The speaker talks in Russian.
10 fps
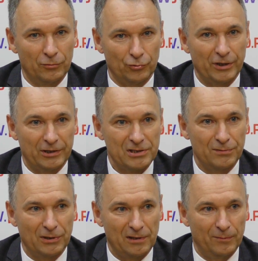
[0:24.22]
Ну да,
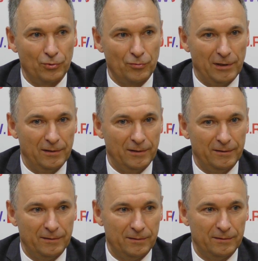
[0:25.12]
действительно,
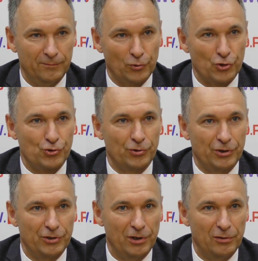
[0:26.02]
буквально э, прошлую
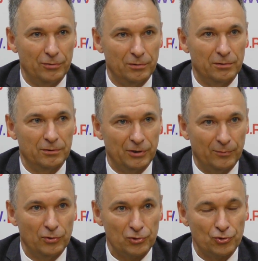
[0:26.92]
неделю я
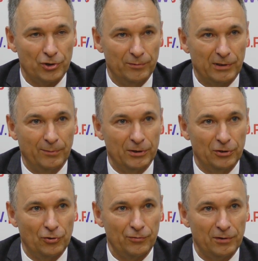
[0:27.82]
был в служебной
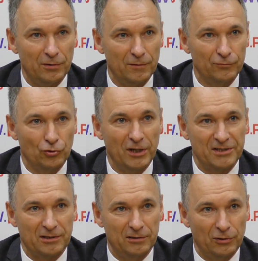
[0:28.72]
командировке в
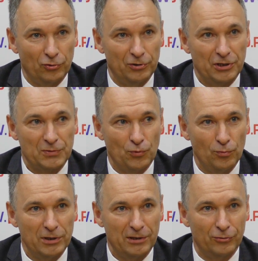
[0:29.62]
Луганской Народной
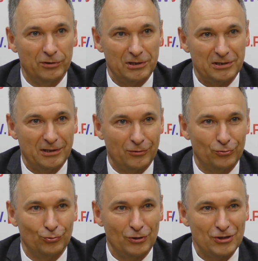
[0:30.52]
Республике, вот если так
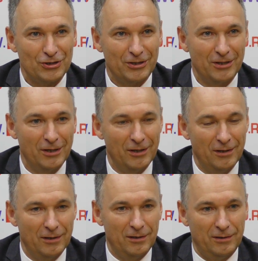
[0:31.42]
вот уточнить.
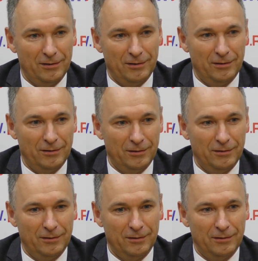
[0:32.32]

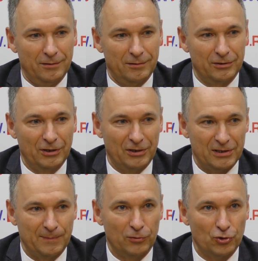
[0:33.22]
А, где
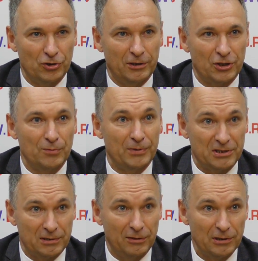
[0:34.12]
расположено наше
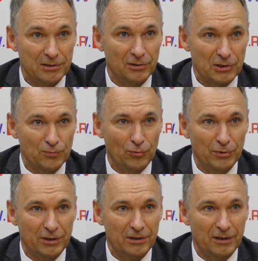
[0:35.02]
представительство
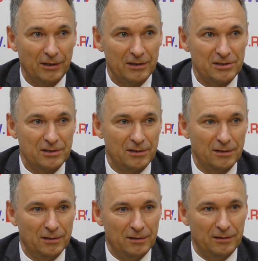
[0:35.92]
Республики Хакасия.
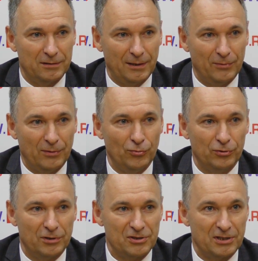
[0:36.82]
А, там
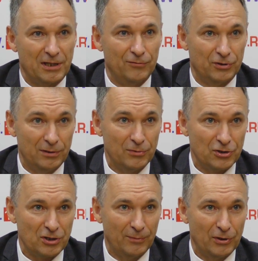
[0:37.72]
работает Сергей
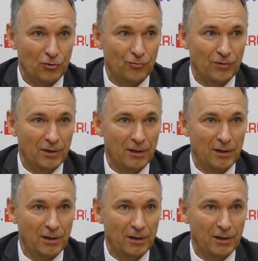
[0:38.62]
Владимирович Комаров.